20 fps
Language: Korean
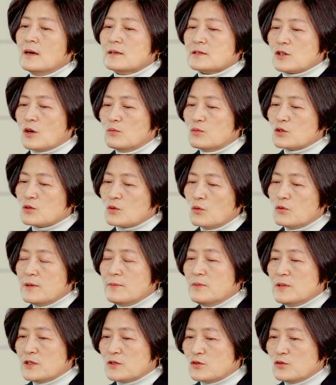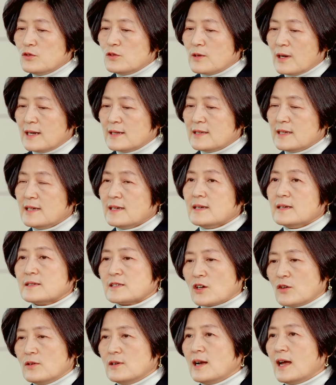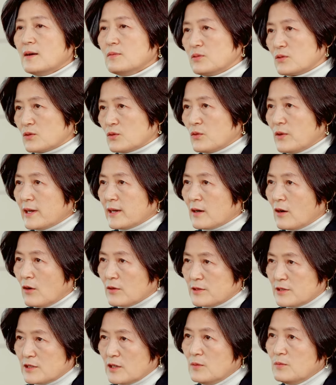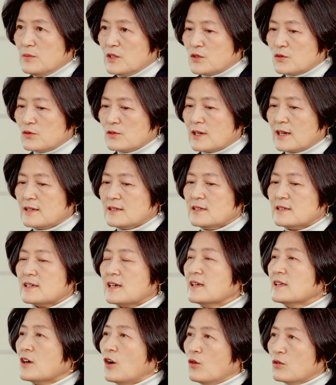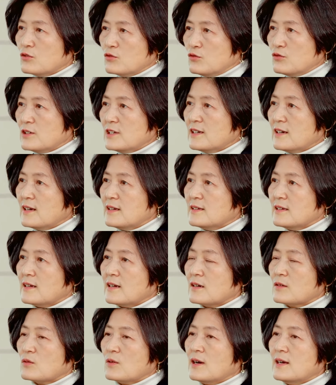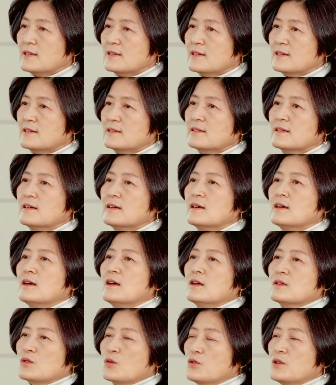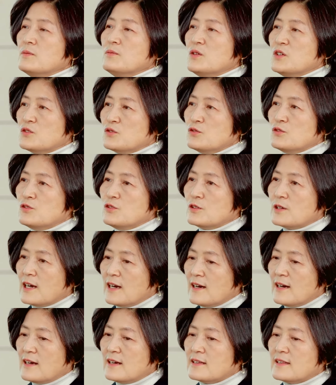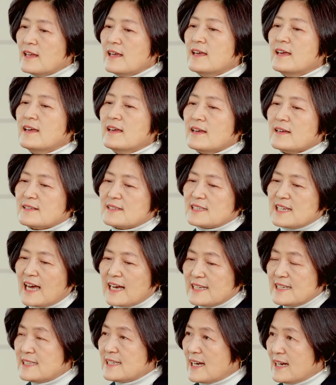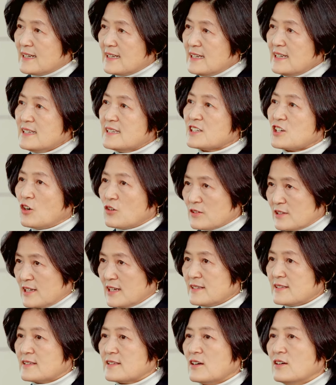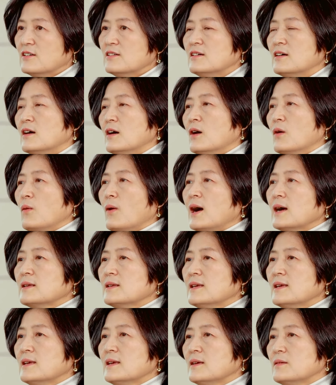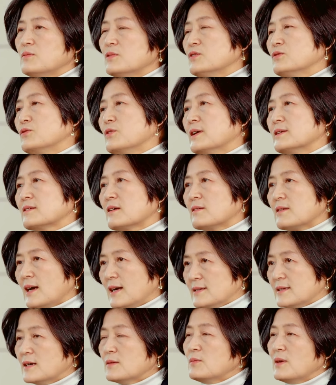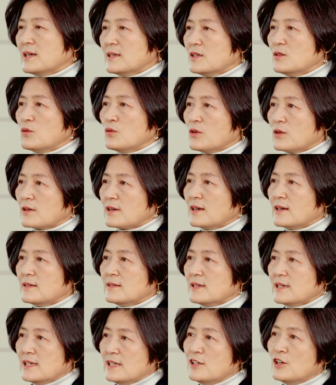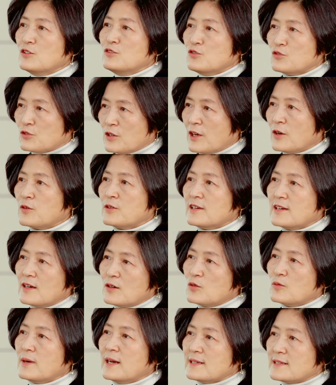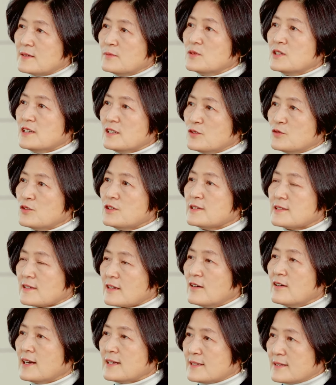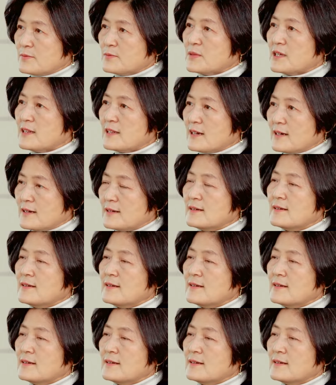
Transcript: 전북 도립미술관이 전라북도의 거점 미술관이자 연구기관이라고 하는 도립미술관의 자기 자리, 정체성, 확립을 위해서 가장 많이 노력한 1년 6개월이라고 말씀드릴 수 있을 것 같습니다. 예.